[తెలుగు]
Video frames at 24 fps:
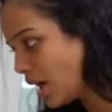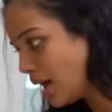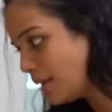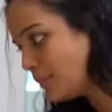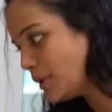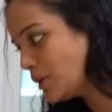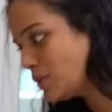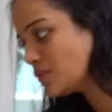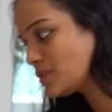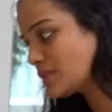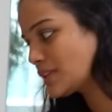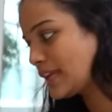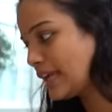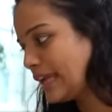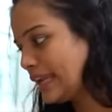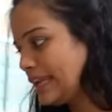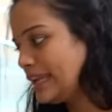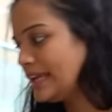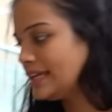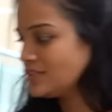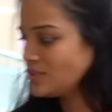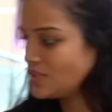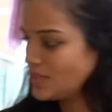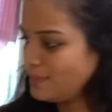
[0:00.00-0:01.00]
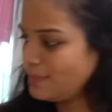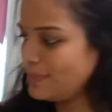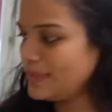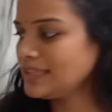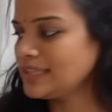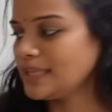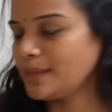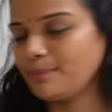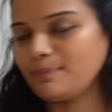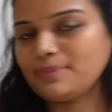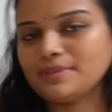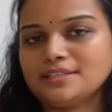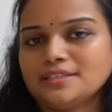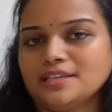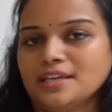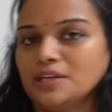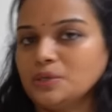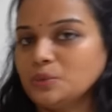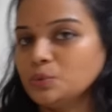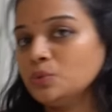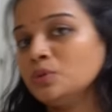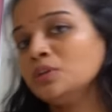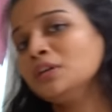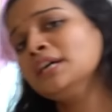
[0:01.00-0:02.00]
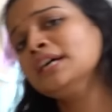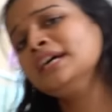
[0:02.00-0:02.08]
ఫామ్ హౌస్కి వెళ్ళి అని చెప్పి తెప్పించాను